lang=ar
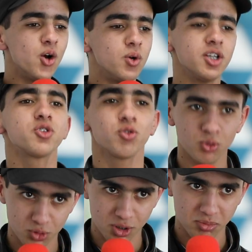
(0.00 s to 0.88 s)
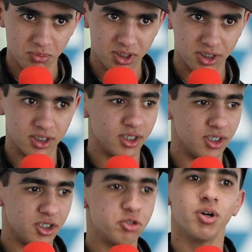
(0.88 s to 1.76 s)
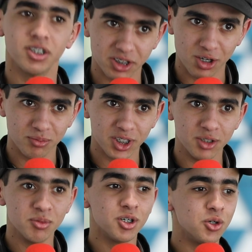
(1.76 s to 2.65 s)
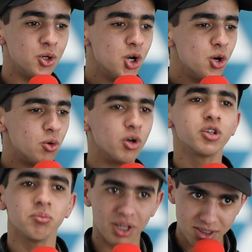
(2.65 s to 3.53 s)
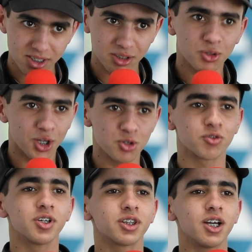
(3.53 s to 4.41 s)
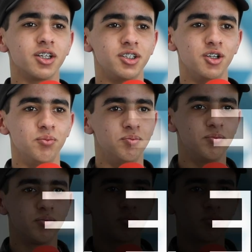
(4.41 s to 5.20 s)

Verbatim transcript: ويحسوا تما بلي شي واحد عطاهم قيمه وعندهم بلاصه يقدروا يخرجوا فيها الطاقه ديالهم